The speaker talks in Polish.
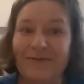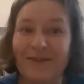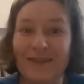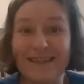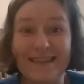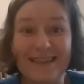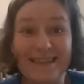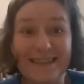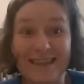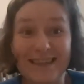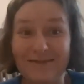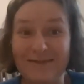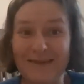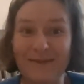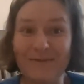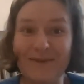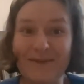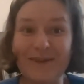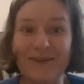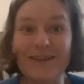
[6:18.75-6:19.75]
Więc nie
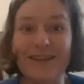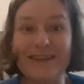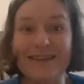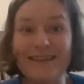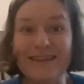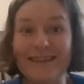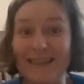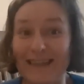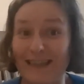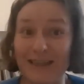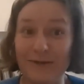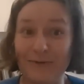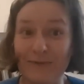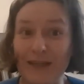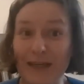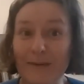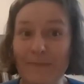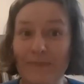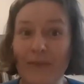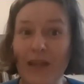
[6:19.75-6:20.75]
stawiamy kolejnych cegieł,
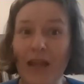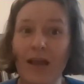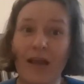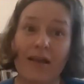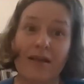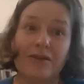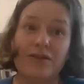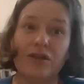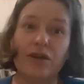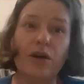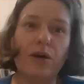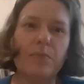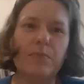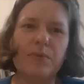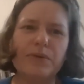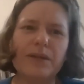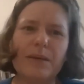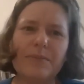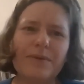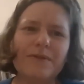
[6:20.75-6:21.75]
nie? No,
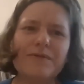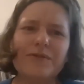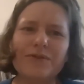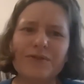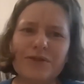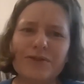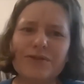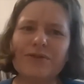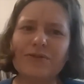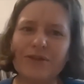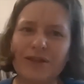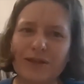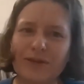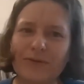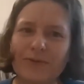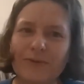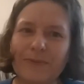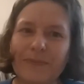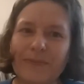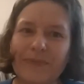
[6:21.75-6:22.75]
bo na pewno to jest do
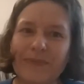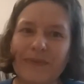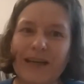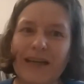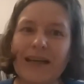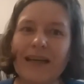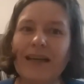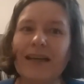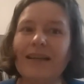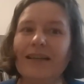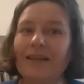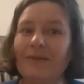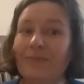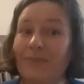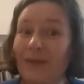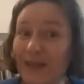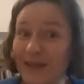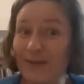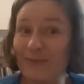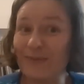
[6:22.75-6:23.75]
kitu. I
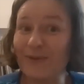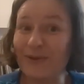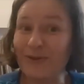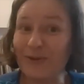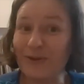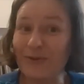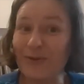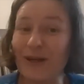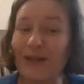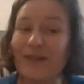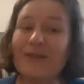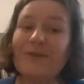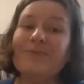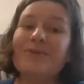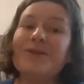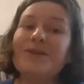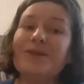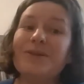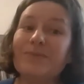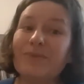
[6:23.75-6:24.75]
bardzo mocno, słuchajcie, mi
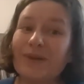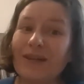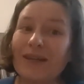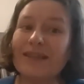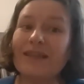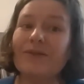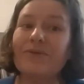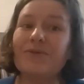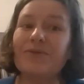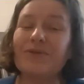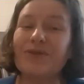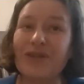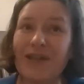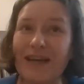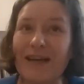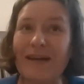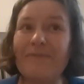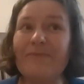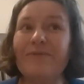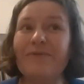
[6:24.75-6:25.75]
się to pokazało,
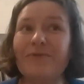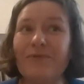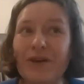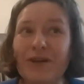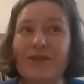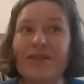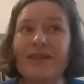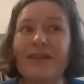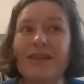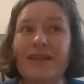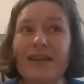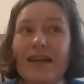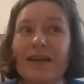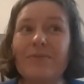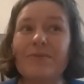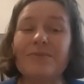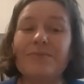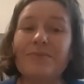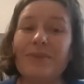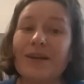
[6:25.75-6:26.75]
że właśnie
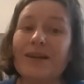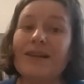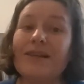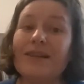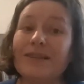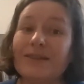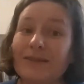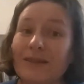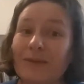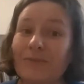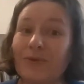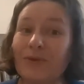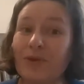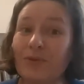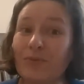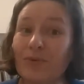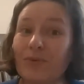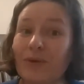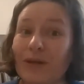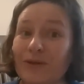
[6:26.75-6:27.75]
jakbym parę lat temu
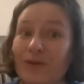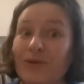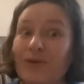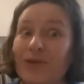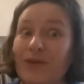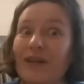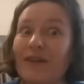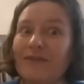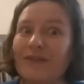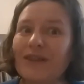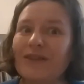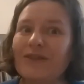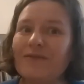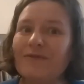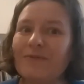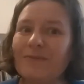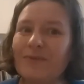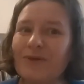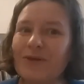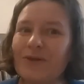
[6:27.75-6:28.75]
robiła to, co ja wtedy
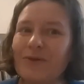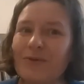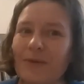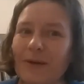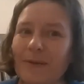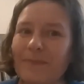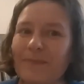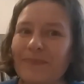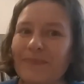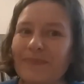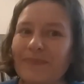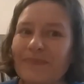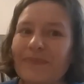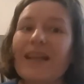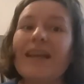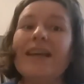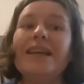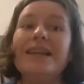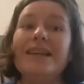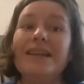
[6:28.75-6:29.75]
wymyśliłam
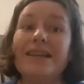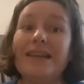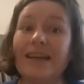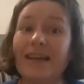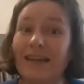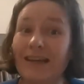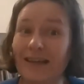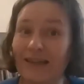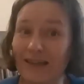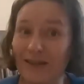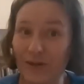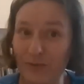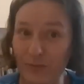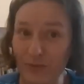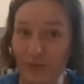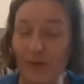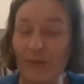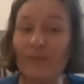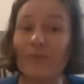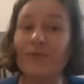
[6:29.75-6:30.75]
i e,
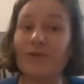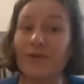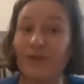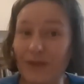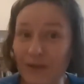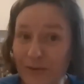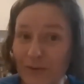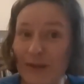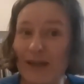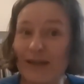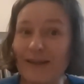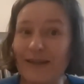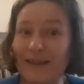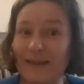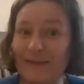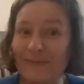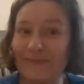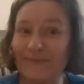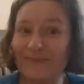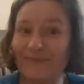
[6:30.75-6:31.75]
robiłabym to
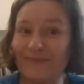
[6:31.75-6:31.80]
regularnie,